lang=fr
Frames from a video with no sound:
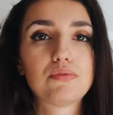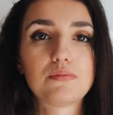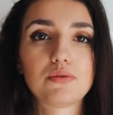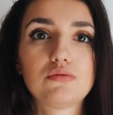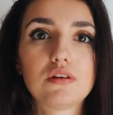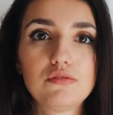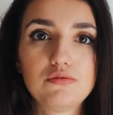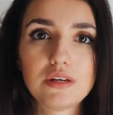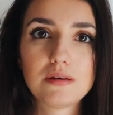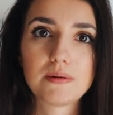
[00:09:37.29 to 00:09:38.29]
pour n'importe quoi, ne
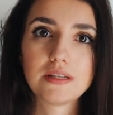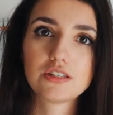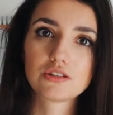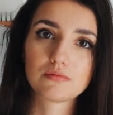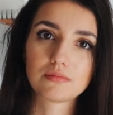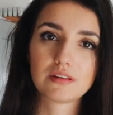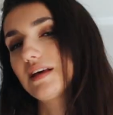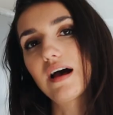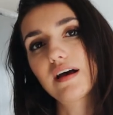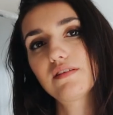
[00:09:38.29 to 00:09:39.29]
voyez pas des gens,
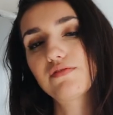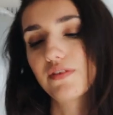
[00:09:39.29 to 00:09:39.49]
dire rien.